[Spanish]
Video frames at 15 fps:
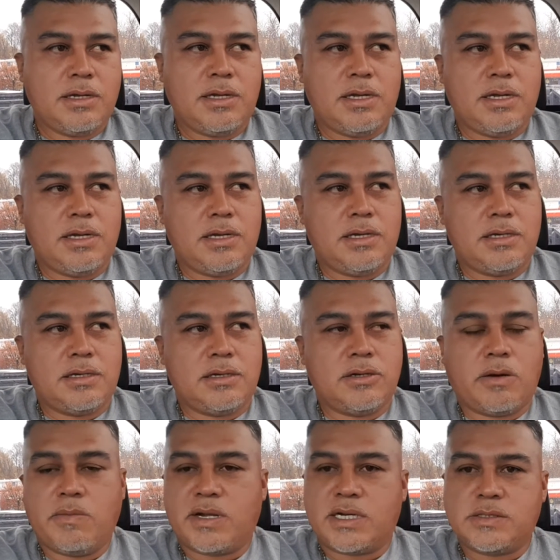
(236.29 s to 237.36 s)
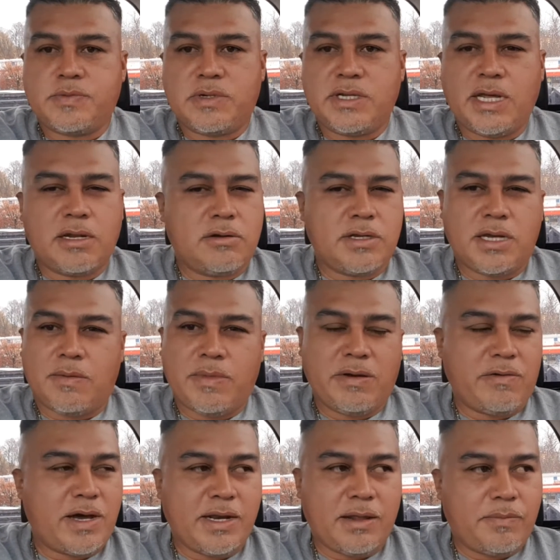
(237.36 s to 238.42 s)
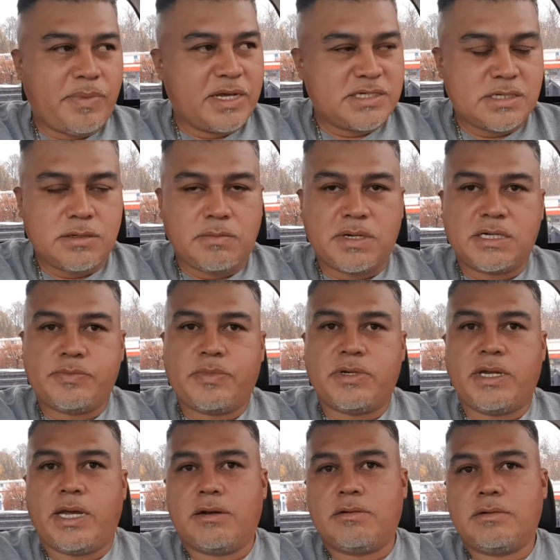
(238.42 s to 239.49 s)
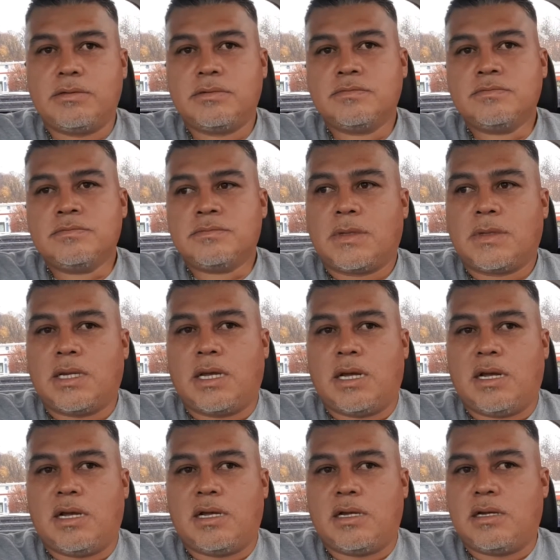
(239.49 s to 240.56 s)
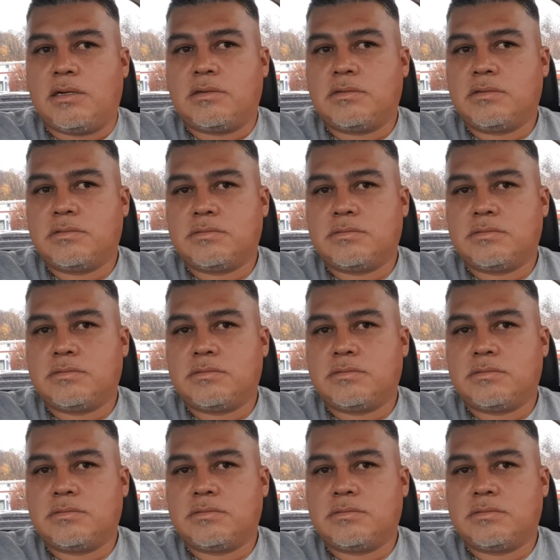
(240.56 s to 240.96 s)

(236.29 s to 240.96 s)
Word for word: y no me respondieron, llamé varias veces, no me respondieron. Ah,